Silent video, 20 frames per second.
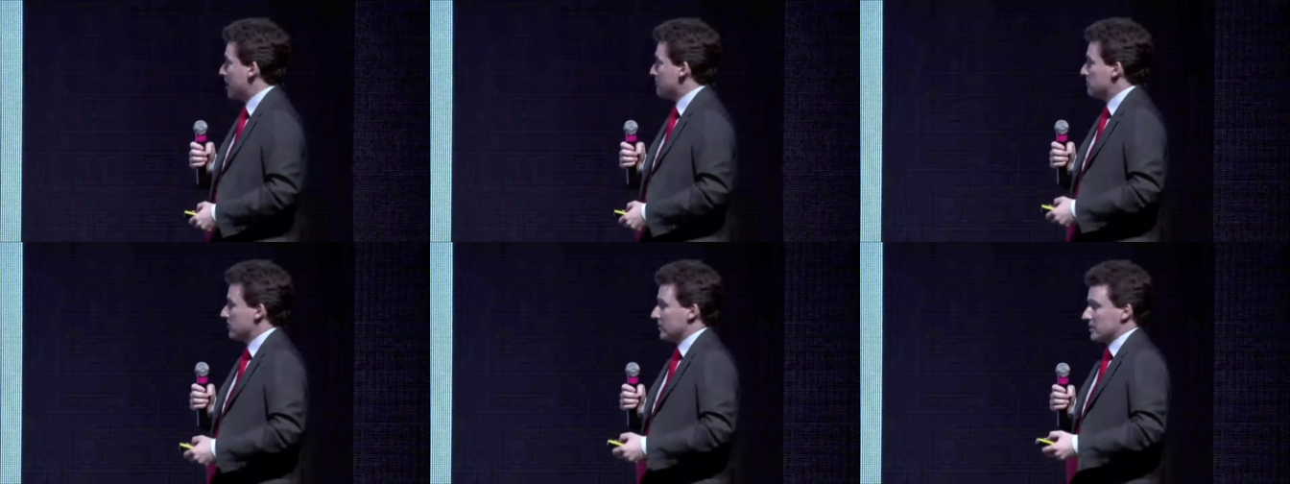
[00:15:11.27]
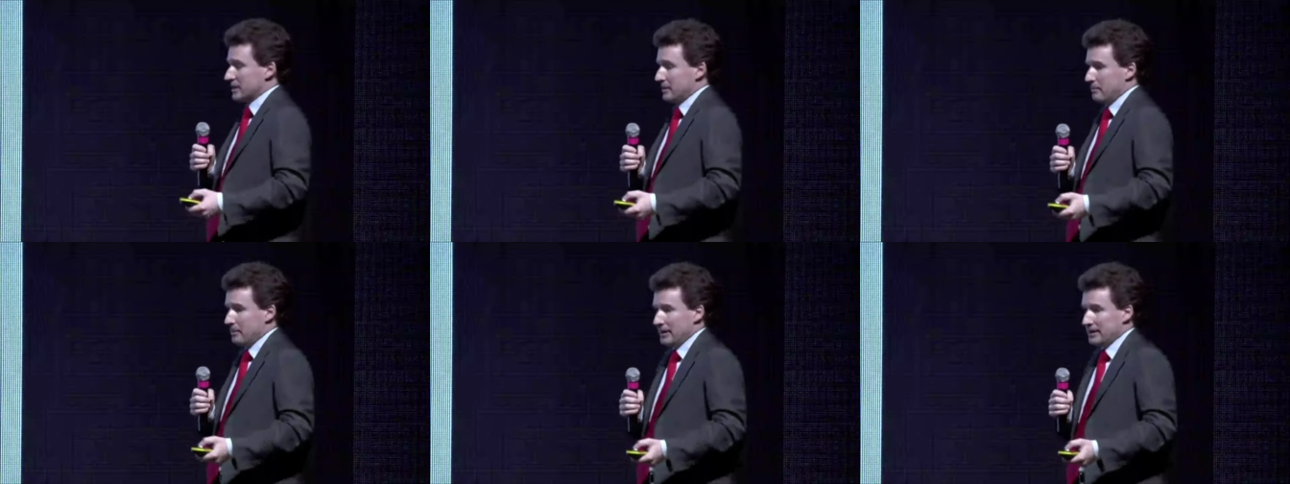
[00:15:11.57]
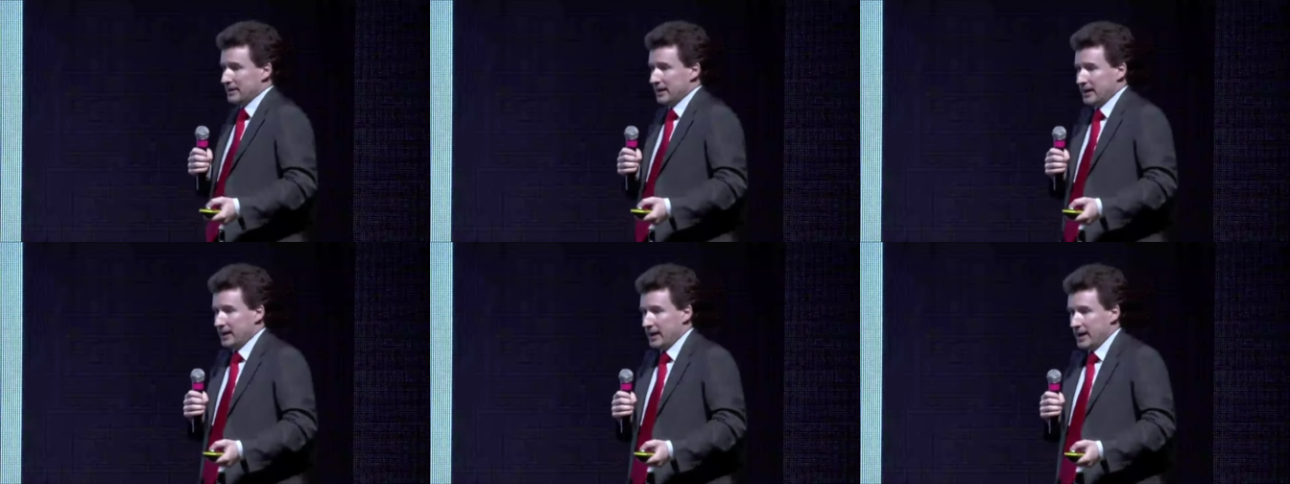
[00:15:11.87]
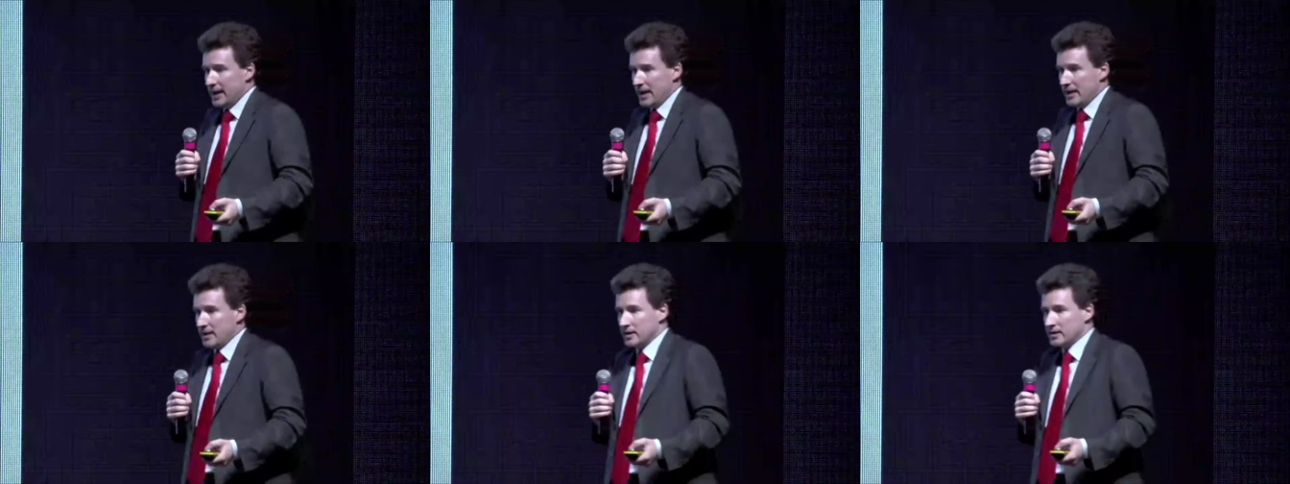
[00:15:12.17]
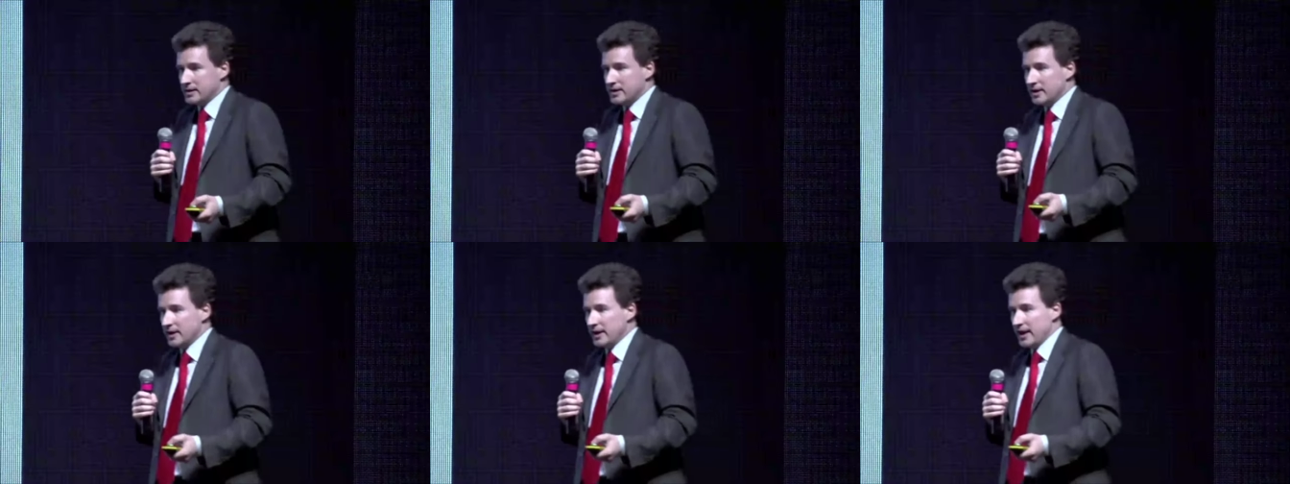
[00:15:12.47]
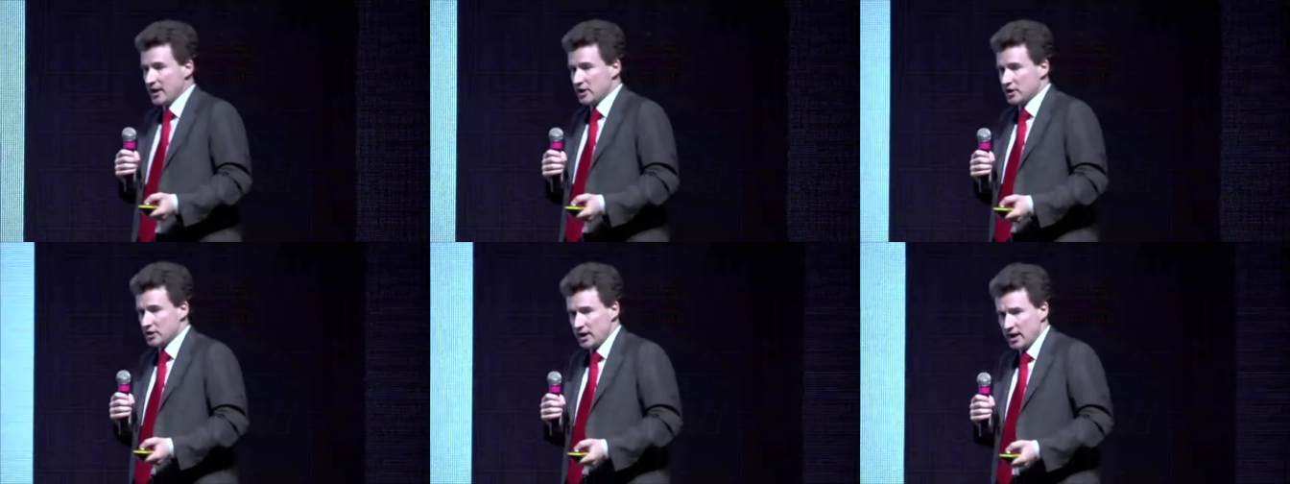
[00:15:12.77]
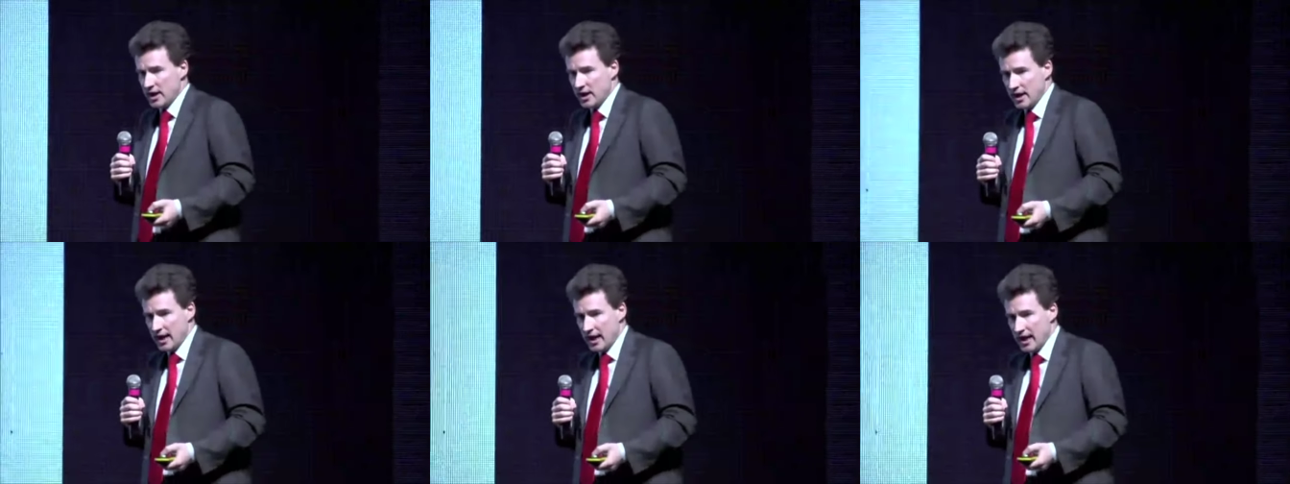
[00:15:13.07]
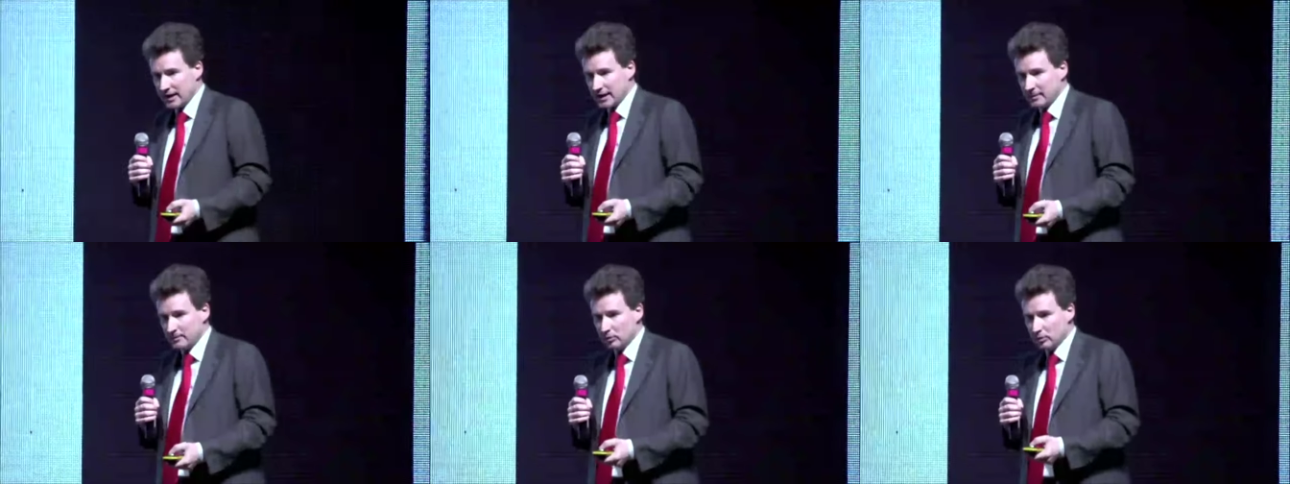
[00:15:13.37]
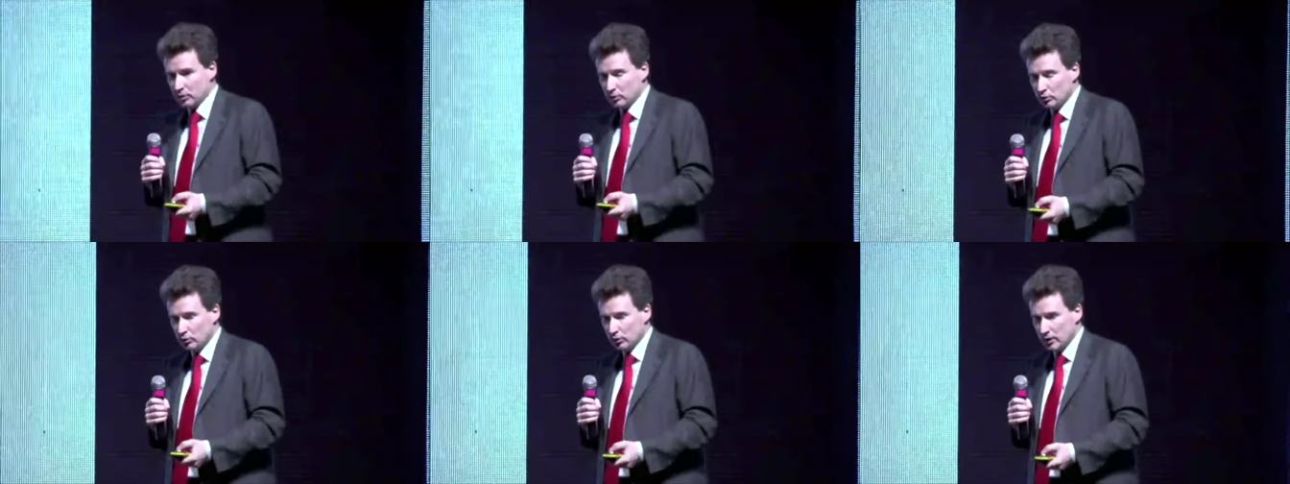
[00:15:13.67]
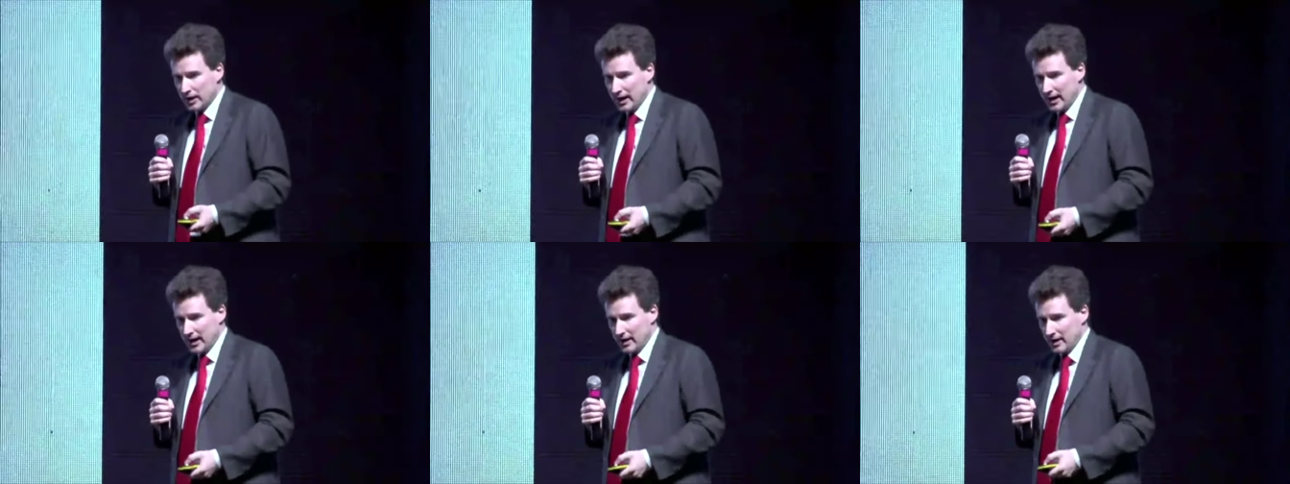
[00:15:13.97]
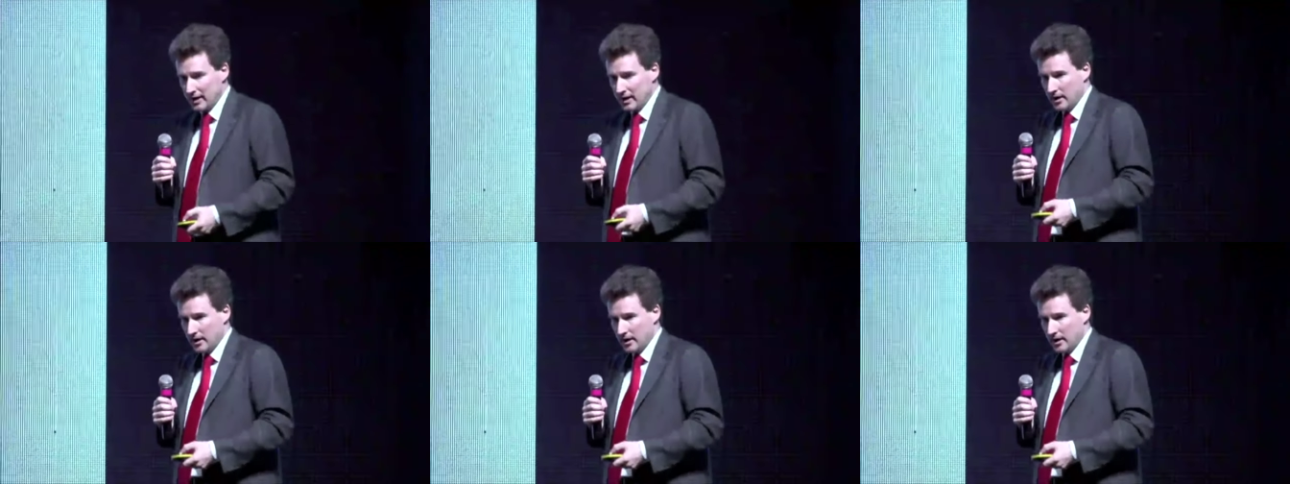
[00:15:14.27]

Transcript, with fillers: Sapete che si riesce a riprodurre